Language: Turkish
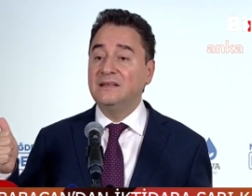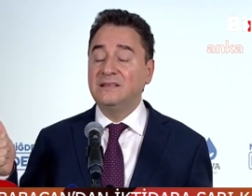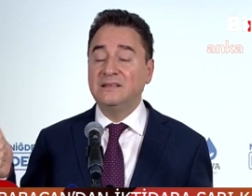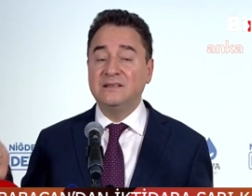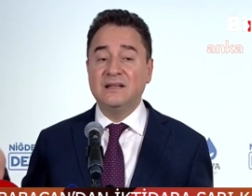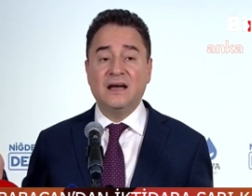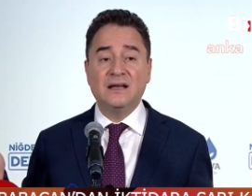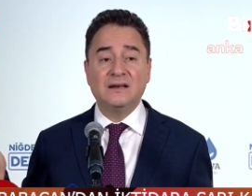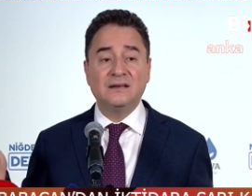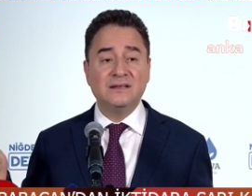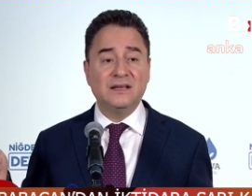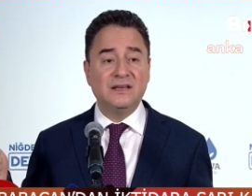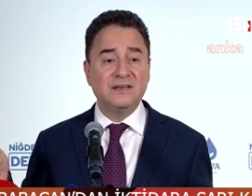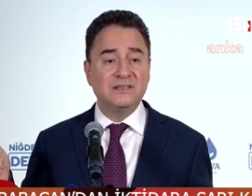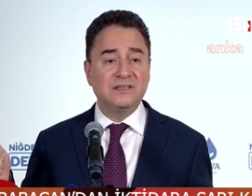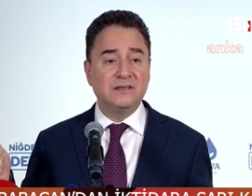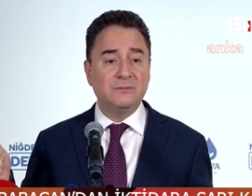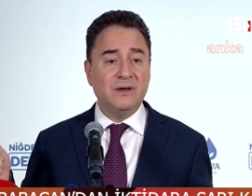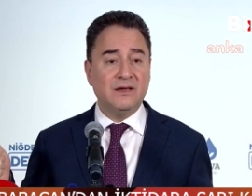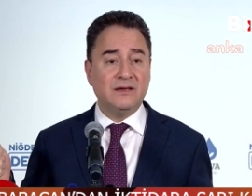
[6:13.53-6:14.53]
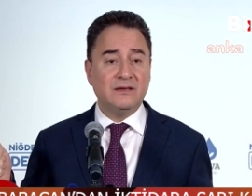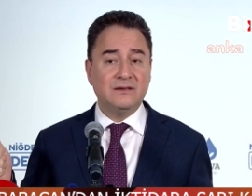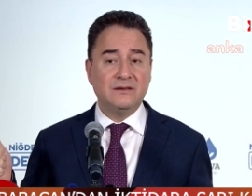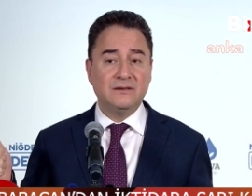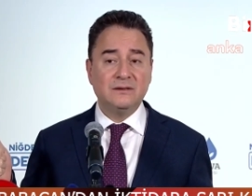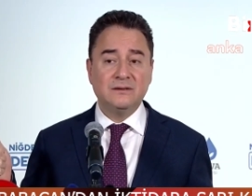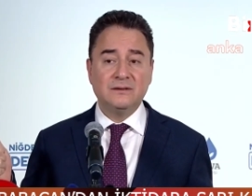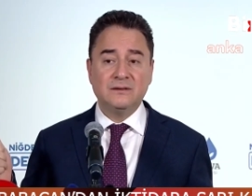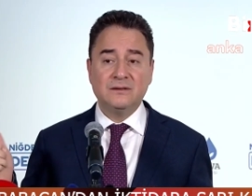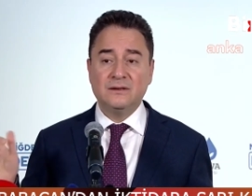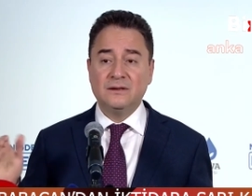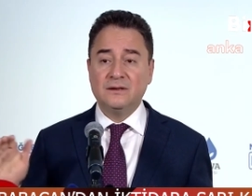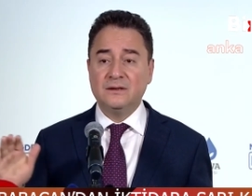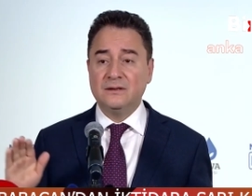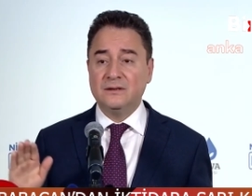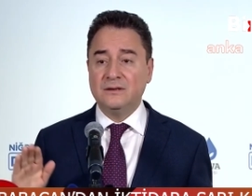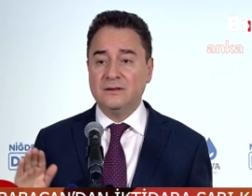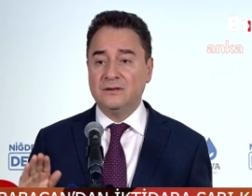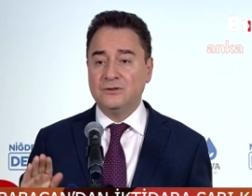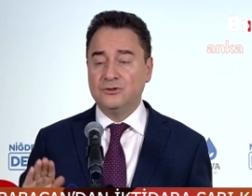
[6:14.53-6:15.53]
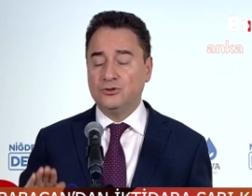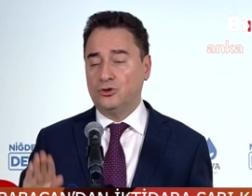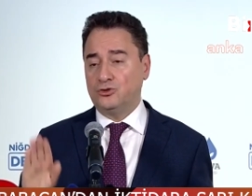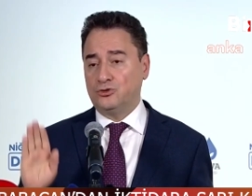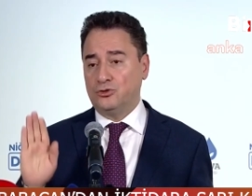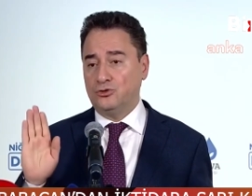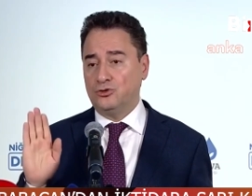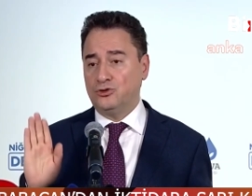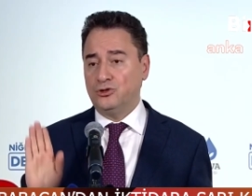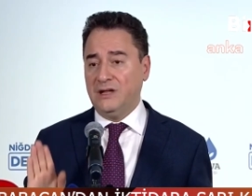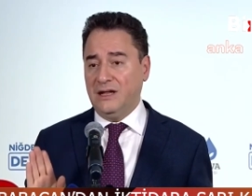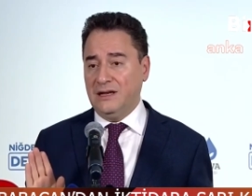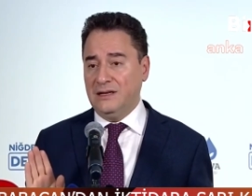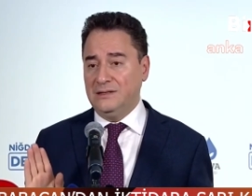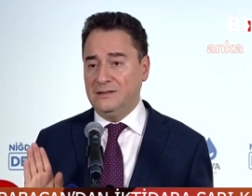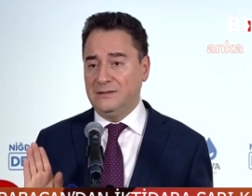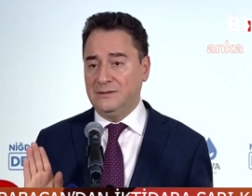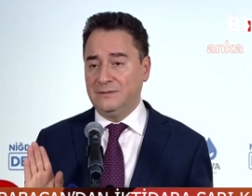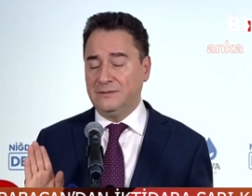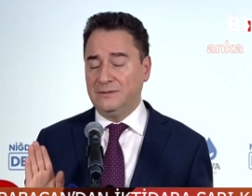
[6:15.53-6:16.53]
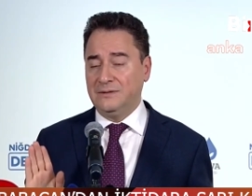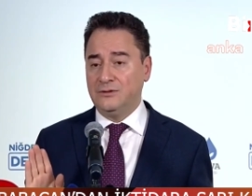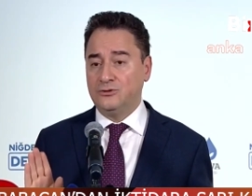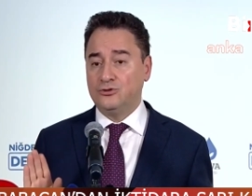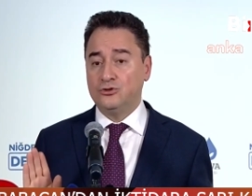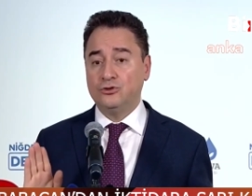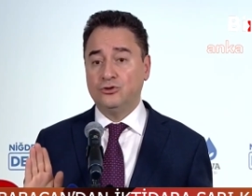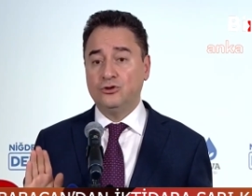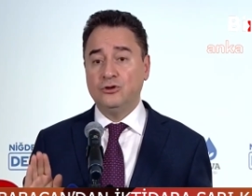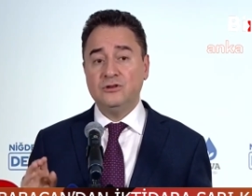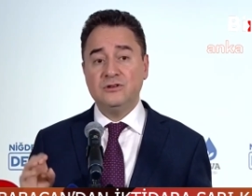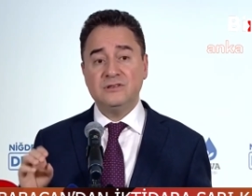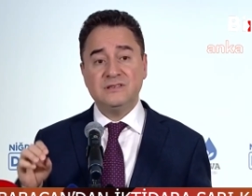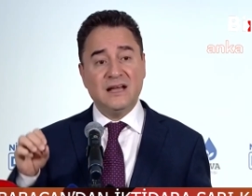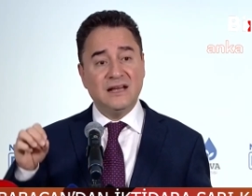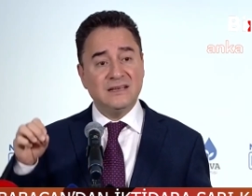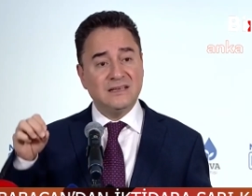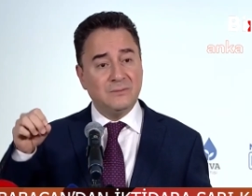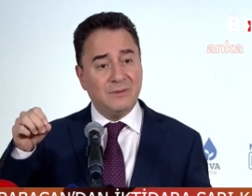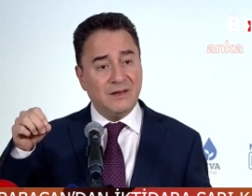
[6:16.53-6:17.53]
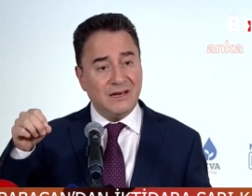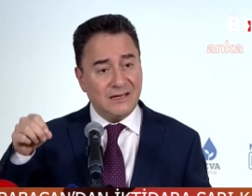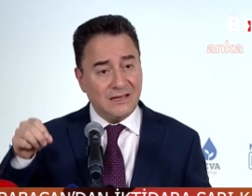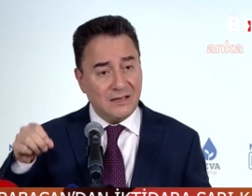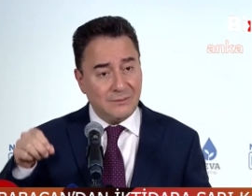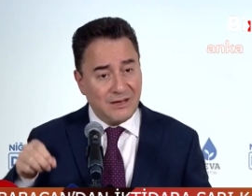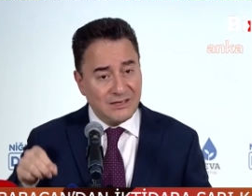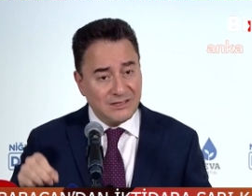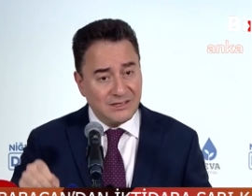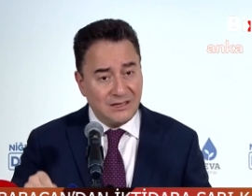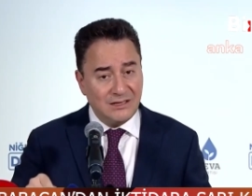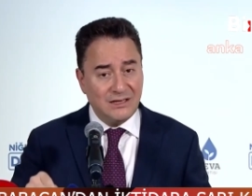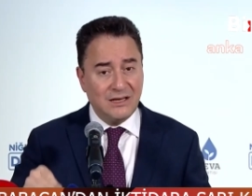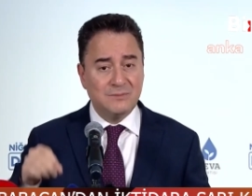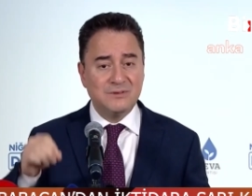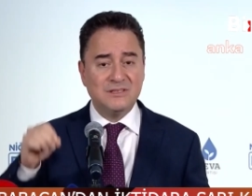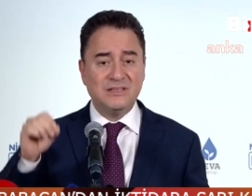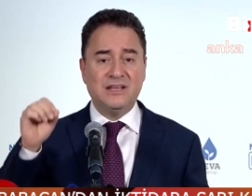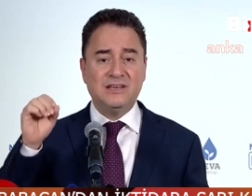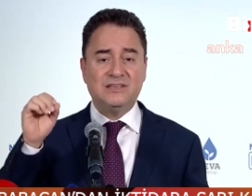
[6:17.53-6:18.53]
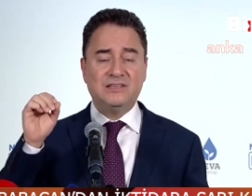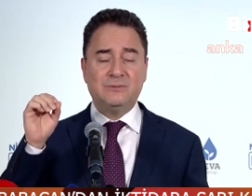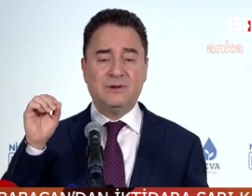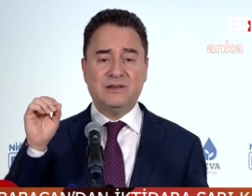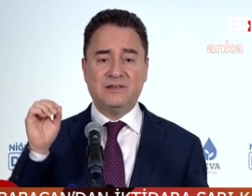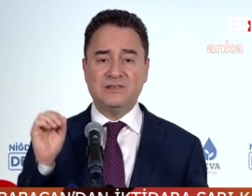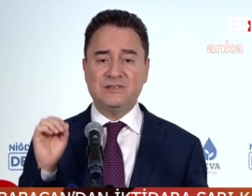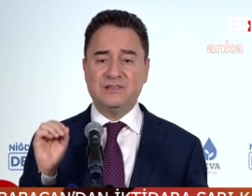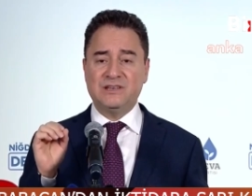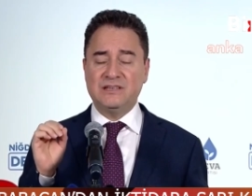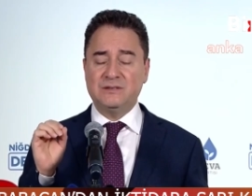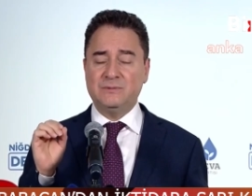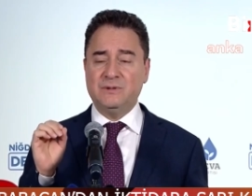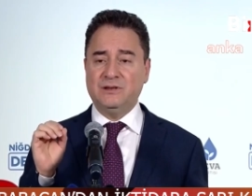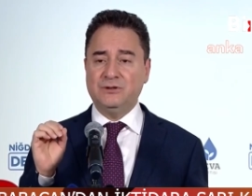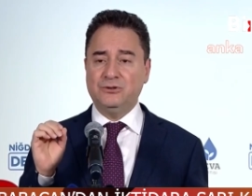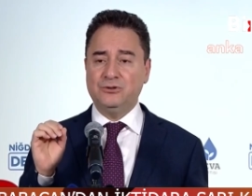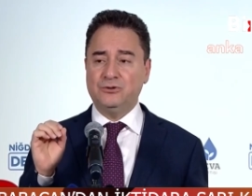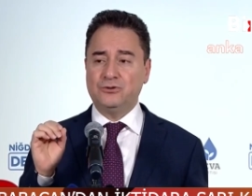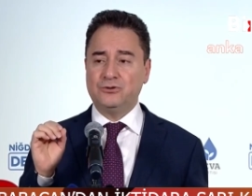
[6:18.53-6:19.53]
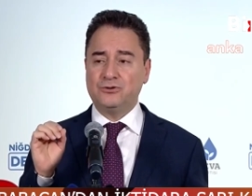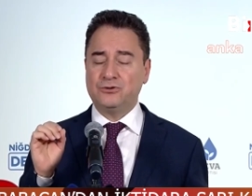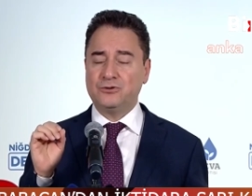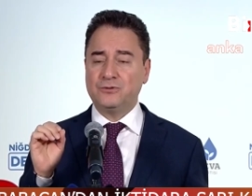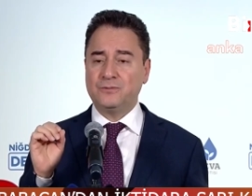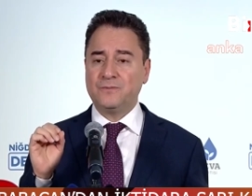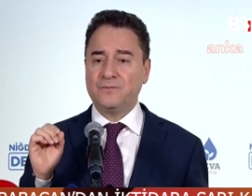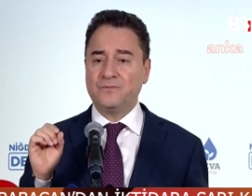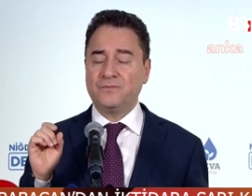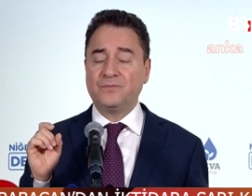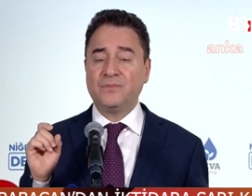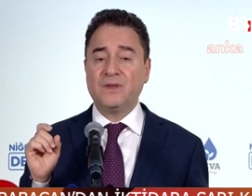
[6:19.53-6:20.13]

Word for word: iktidarı değiştirmek söz konusu değil. Çünkü sadece belediye başkanlarımızı değiştirmek için seçime gidiyoruz.